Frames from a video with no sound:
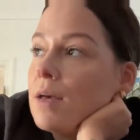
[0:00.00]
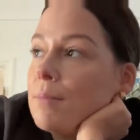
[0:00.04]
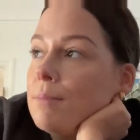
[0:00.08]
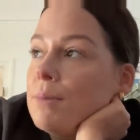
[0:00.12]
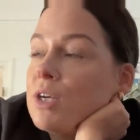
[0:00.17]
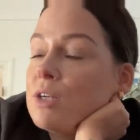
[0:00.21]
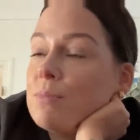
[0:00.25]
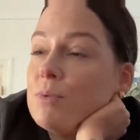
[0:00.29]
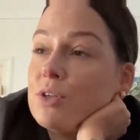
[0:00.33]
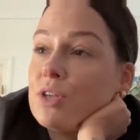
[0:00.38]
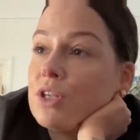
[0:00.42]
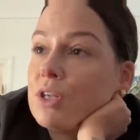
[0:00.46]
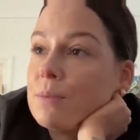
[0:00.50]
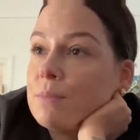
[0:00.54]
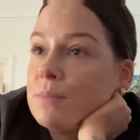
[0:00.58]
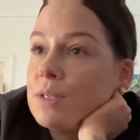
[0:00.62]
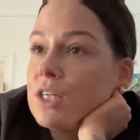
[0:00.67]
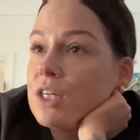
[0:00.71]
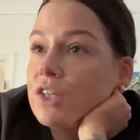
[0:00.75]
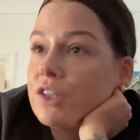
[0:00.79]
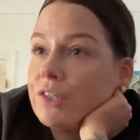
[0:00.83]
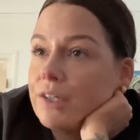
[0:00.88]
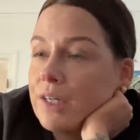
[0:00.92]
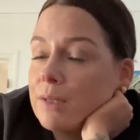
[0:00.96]
Mais je m'étais
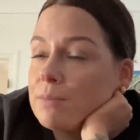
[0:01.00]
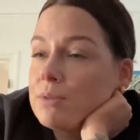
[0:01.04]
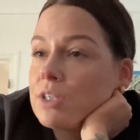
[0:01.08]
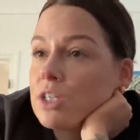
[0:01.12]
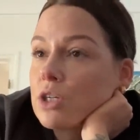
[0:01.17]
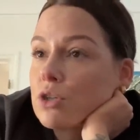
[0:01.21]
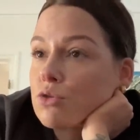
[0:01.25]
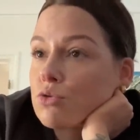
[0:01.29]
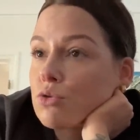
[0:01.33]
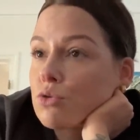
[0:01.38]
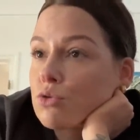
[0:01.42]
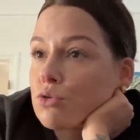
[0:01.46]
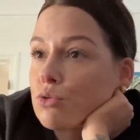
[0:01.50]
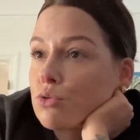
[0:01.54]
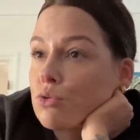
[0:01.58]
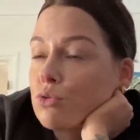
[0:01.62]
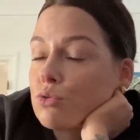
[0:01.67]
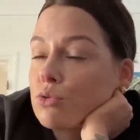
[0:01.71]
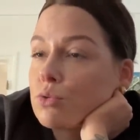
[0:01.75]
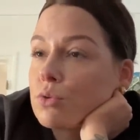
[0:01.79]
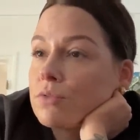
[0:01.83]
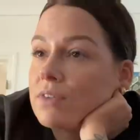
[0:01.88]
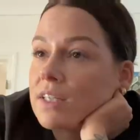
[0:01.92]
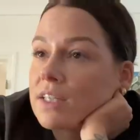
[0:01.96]
dit quand même si un jour je
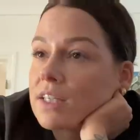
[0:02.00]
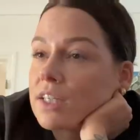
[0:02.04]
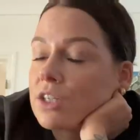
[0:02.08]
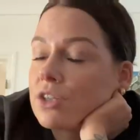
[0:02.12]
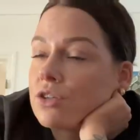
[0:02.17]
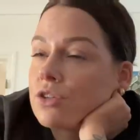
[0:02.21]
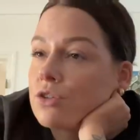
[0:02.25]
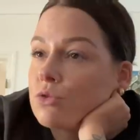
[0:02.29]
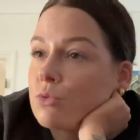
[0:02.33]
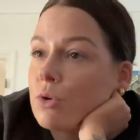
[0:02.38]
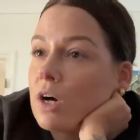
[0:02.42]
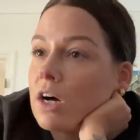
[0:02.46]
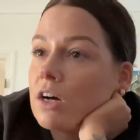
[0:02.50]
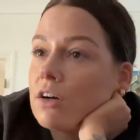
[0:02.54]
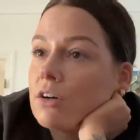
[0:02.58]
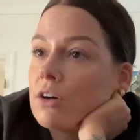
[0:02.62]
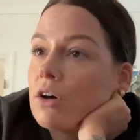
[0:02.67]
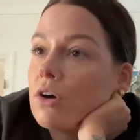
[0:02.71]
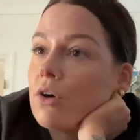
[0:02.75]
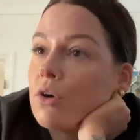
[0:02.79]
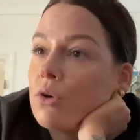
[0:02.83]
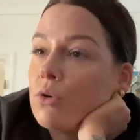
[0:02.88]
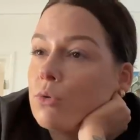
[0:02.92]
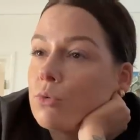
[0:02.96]
trouve un trench noir
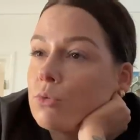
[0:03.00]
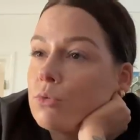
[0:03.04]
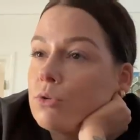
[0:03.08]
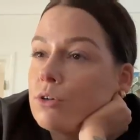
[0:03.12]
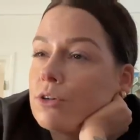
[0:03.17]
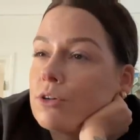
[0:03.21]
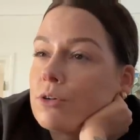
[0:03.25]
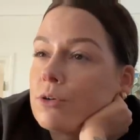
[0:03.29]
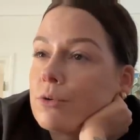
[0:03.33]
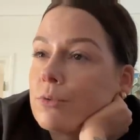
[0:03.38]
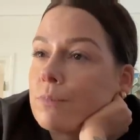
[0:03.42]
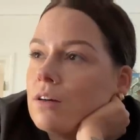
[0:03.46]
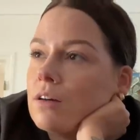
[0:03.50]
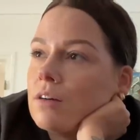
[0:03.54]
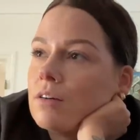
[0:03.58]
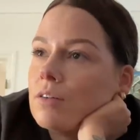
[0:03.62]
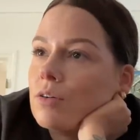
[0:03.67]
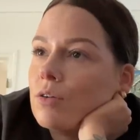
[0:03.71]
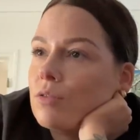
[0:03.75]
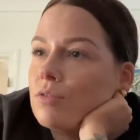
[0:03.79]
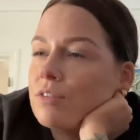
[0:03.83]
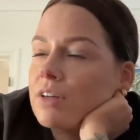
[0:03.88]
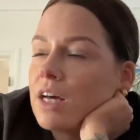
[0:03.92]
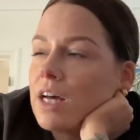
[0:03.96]
euh, long, bah,
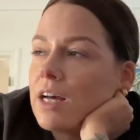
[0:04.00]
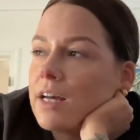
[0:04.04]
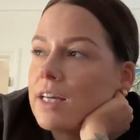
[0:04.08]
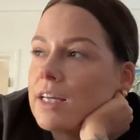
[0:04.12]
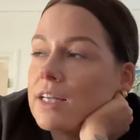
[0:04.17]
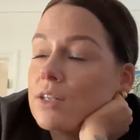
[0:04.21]
on verra.